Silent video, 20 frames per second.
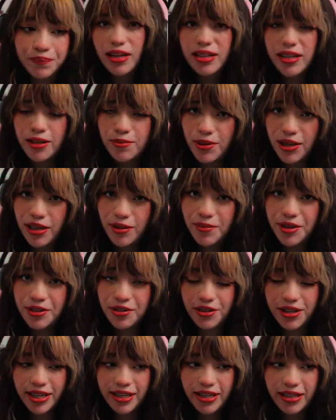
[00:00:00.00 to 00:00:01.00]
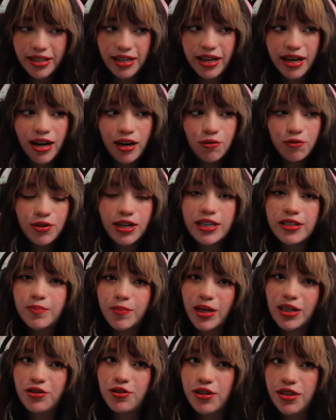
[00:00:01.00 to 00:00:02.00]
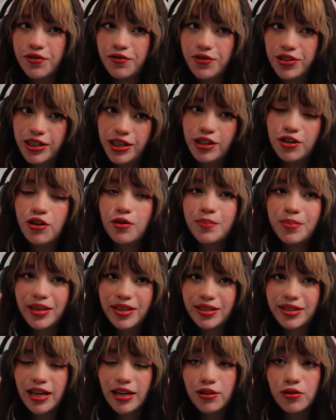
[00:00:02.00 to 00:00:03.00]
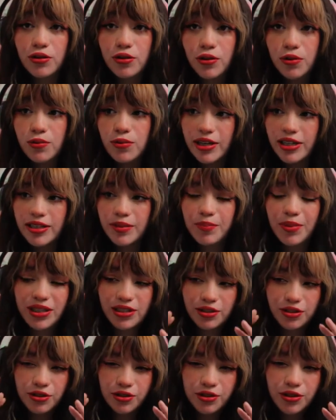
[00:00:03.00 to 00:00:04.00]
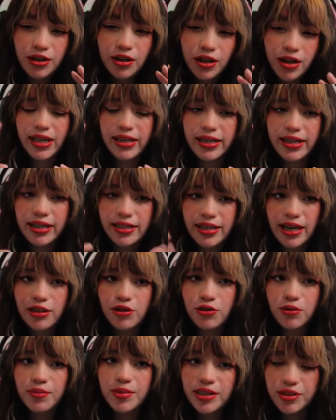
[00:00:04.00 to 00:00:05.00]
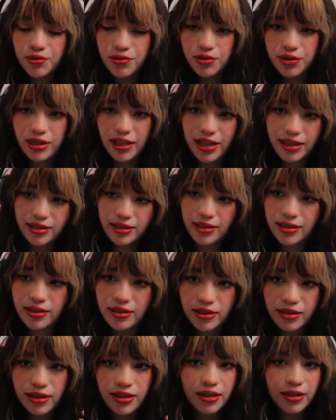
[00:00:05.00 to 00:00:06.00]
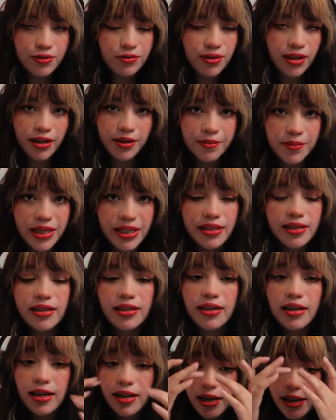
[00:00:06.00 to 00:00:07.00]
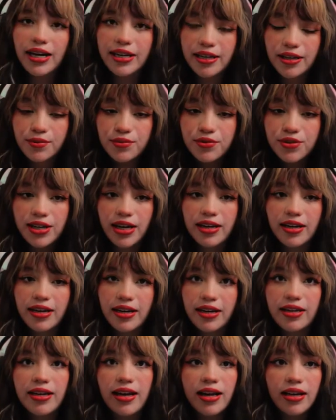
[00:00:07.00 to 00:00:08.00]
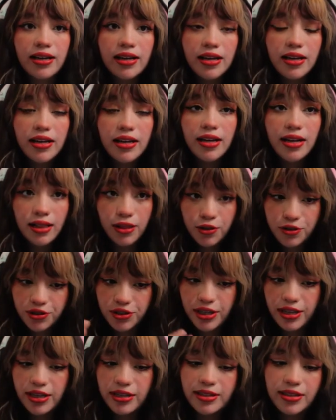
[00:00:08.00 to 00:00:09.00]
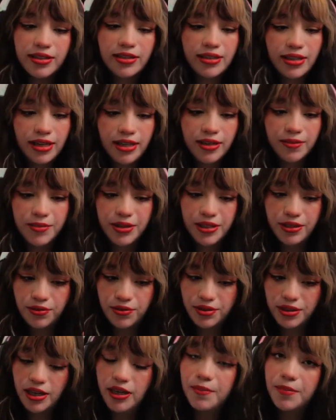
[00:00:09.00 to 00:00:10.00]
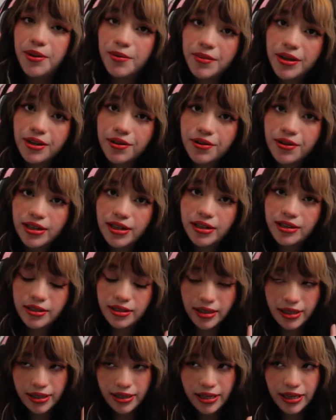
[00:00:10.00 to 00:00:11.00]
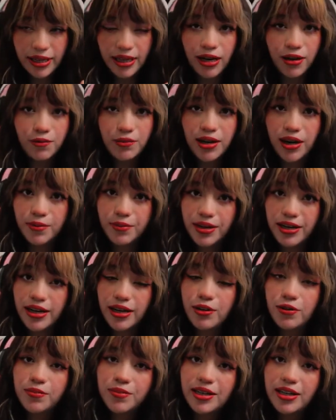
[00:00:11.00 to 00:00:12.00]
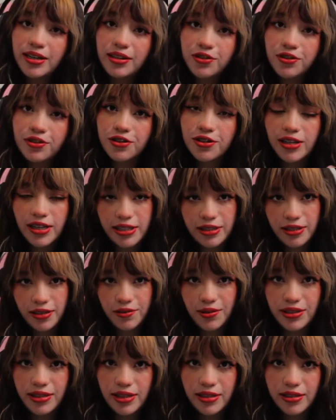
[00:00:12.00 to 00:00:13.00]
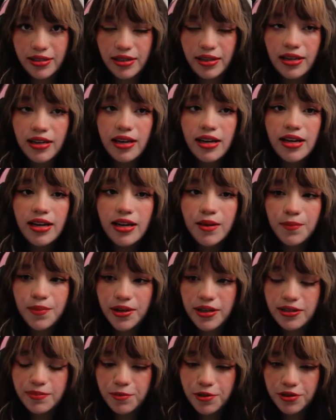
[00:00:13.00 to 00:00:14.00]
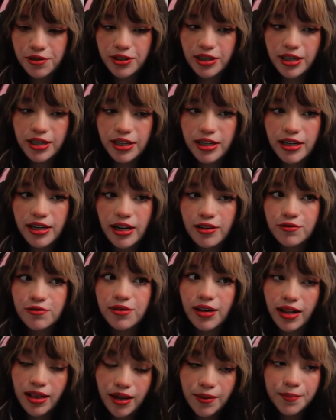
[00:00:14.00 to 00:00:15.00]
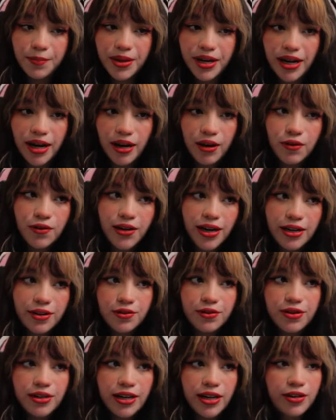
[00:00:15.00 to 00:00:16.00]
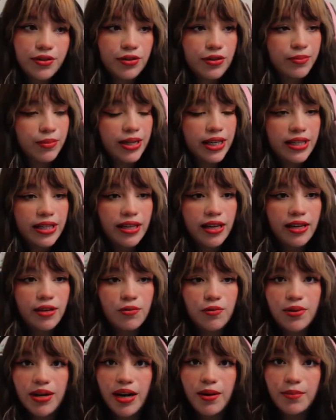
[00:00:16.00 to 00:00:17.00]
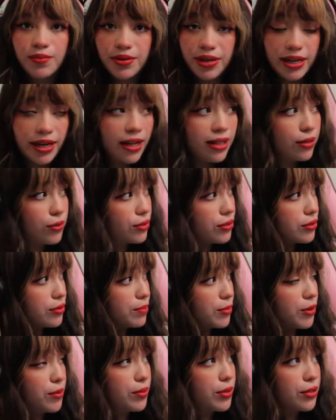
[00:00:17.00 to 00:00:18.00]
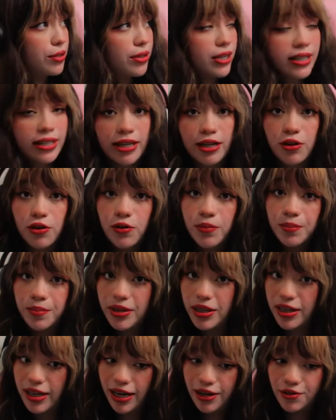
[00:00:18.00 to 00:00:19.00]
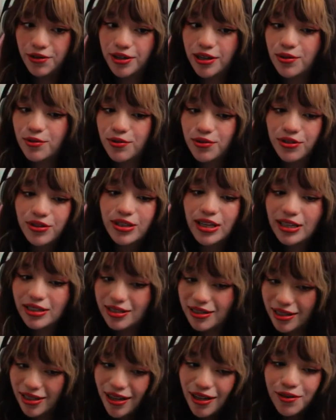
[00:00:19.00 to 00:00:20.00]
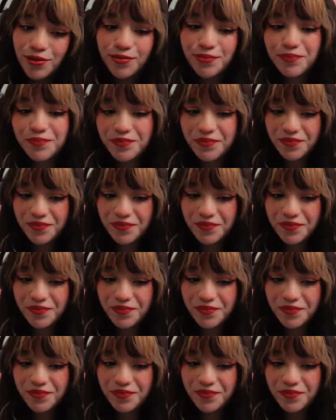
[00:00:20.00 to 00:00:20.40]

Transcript: Tal vez la mayoría ya tenga un espacio definido pensado o un espacio al que ya tome sus clases regularmente. Hay que buscar que haya los siguientes elementos. El primero es que tenga una buena iluminación y si no es así, puedes conseguir alguna lámpara o algo que nos brinde una buena luz, como yo que tengo mi aro de luz de este lado.